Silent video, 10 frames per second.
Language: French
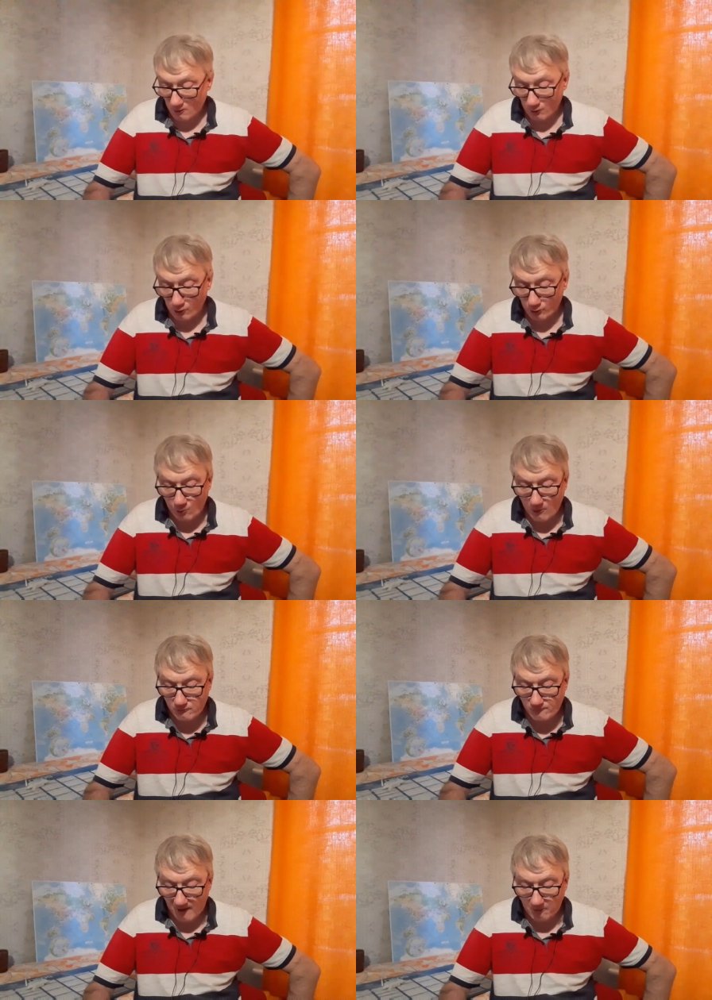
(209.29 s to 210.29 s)
Euh,
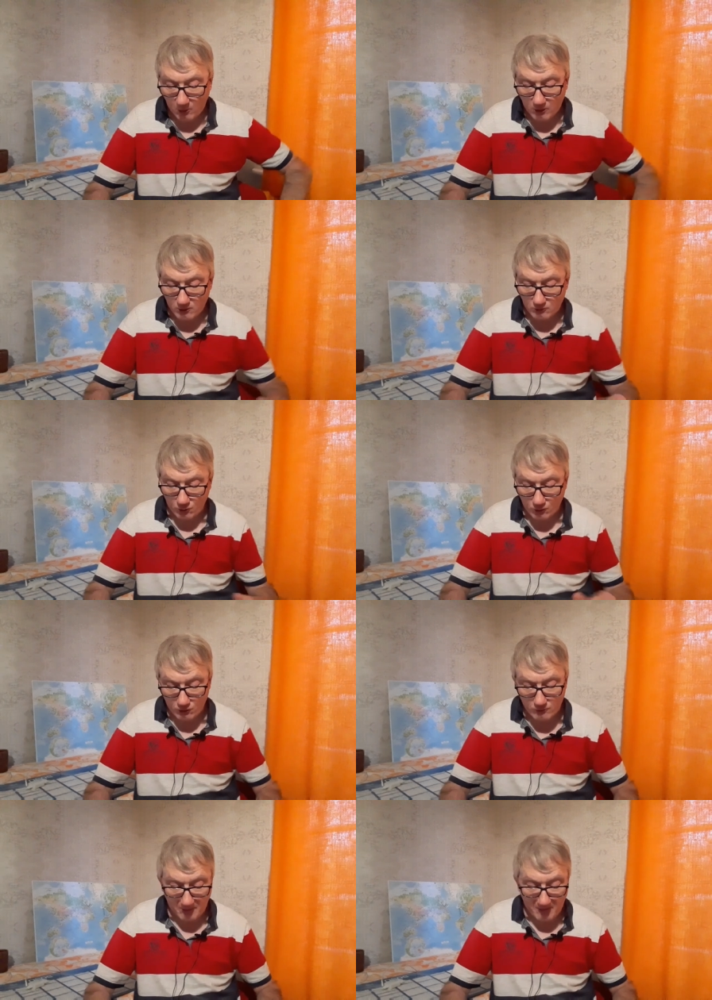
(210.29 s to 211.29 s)
doit pouvoir prendre
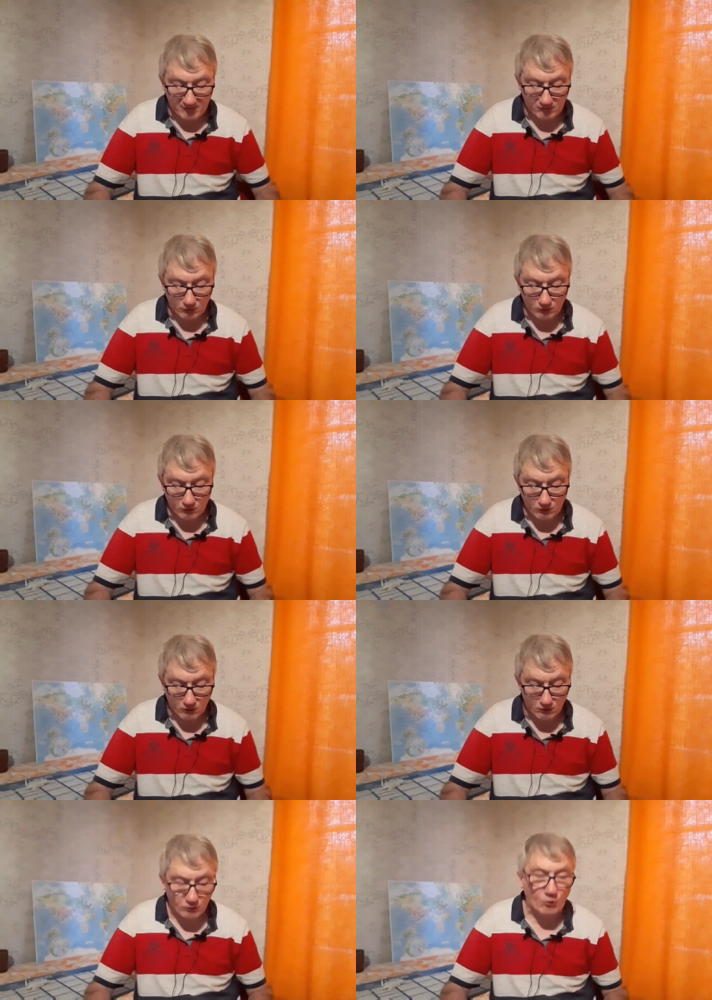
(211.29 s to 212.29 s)
euh, une place
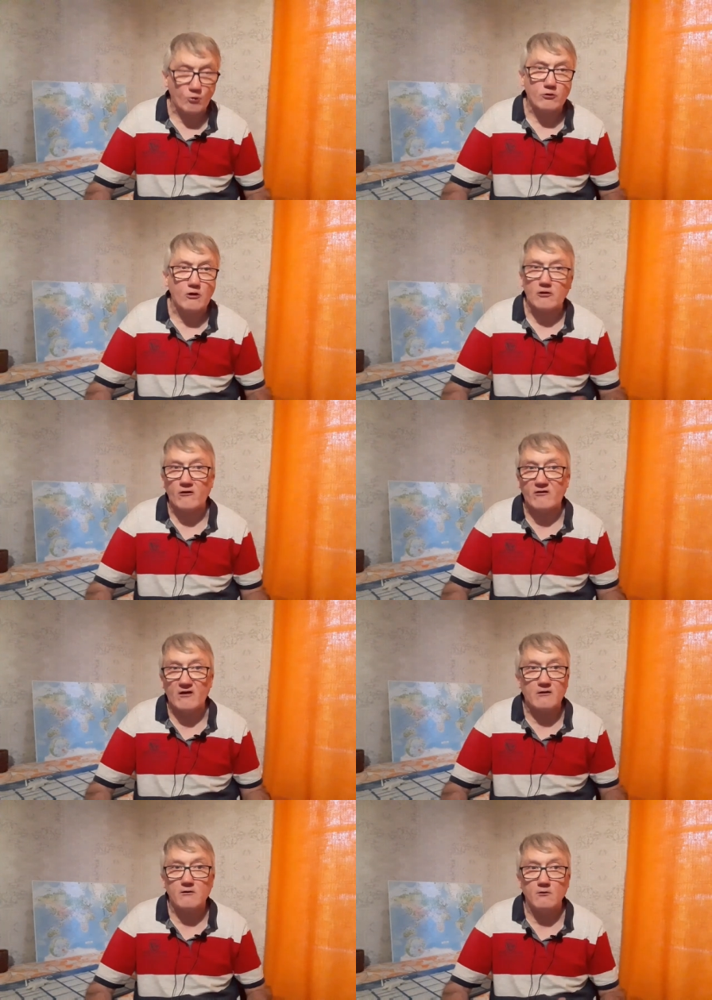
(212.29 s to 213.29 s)
entre 4 et
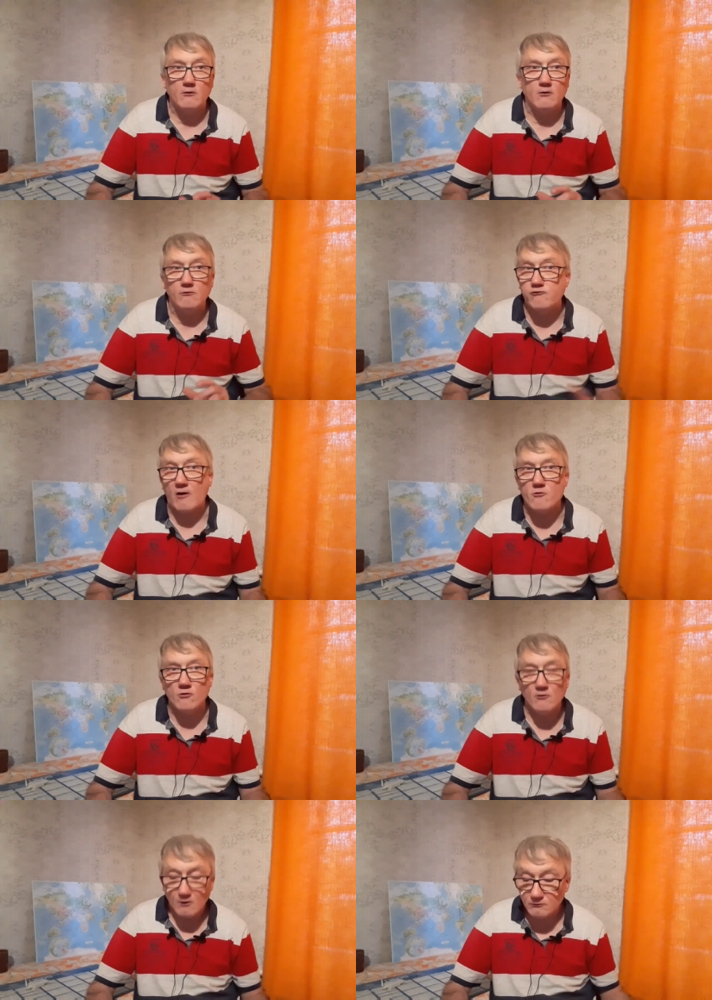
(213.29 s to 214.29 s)
5, voire
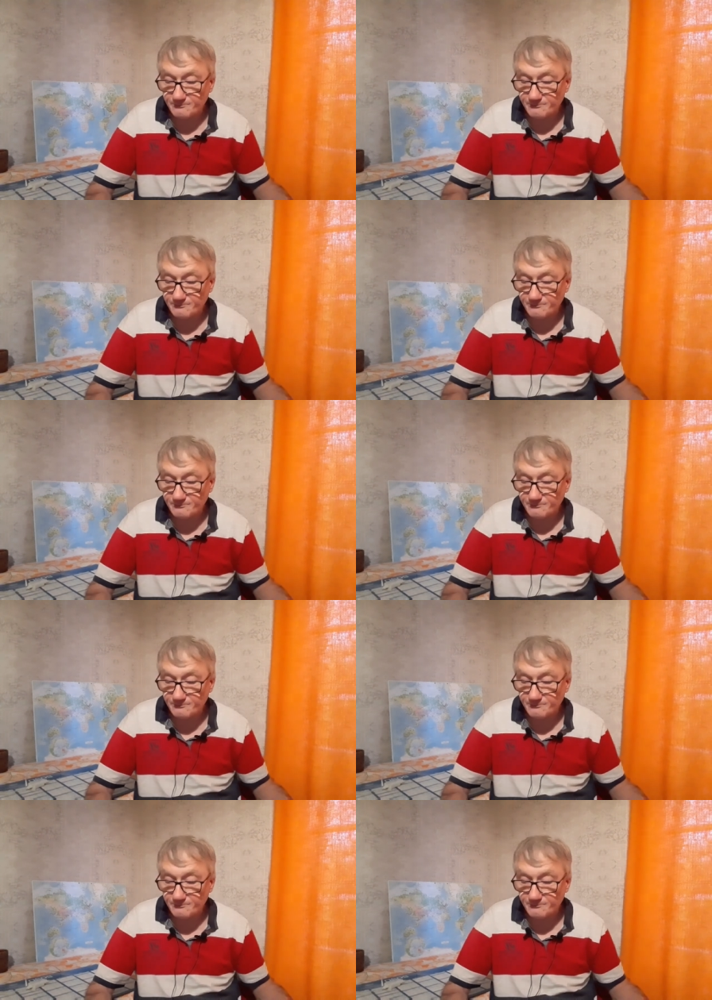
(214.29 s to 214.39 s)
mieux.